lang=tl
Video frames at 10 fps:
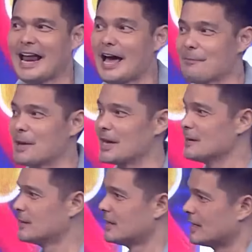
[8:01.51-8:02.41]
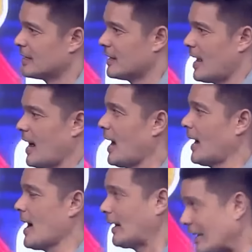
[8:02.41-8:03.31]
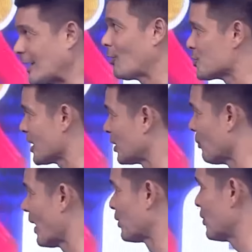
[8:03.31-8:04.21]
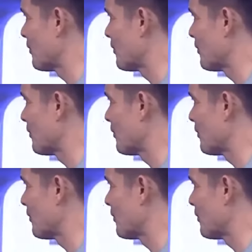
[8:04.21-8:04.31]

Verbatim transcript: Grabe. Ang uh, Carlos Eduardo